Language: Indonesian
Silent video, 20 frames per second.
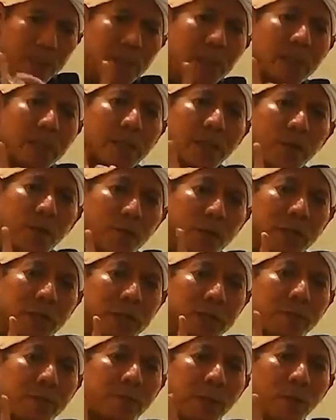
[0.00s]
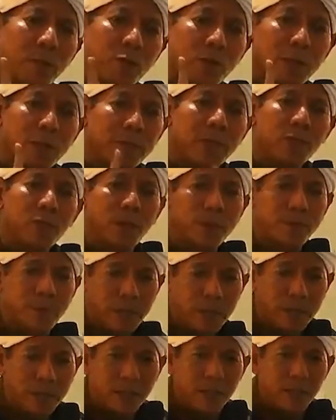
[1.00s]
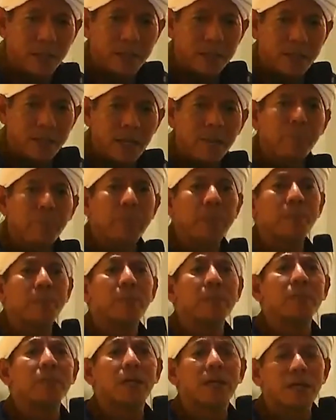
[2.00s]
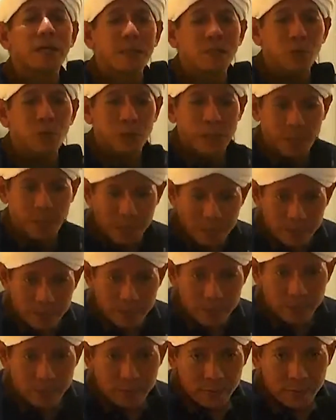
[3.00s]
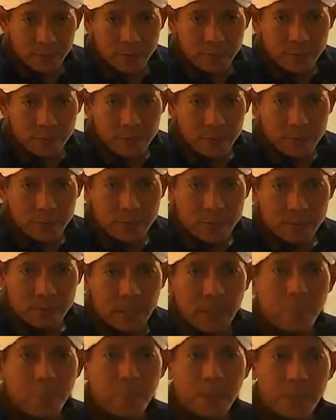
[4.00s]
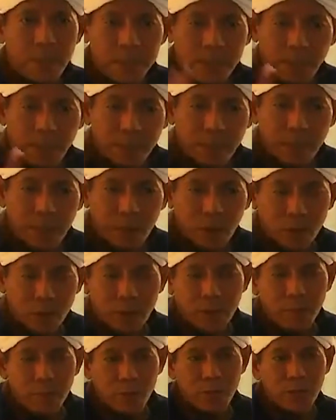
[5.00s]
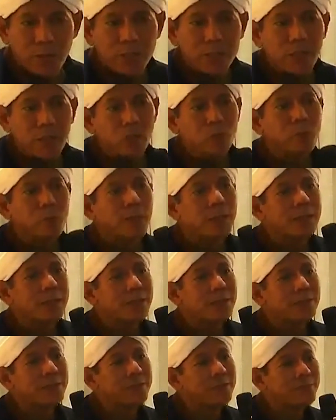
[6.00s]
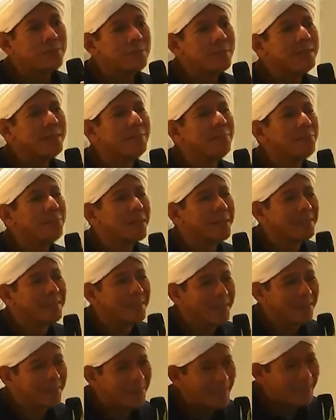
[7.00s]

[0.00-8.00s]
diketahui sebab utamanya itu apa tapi besar kemungkinan dari penelitian para dokter bahwasanya dia itu banyak menyimpan di dalam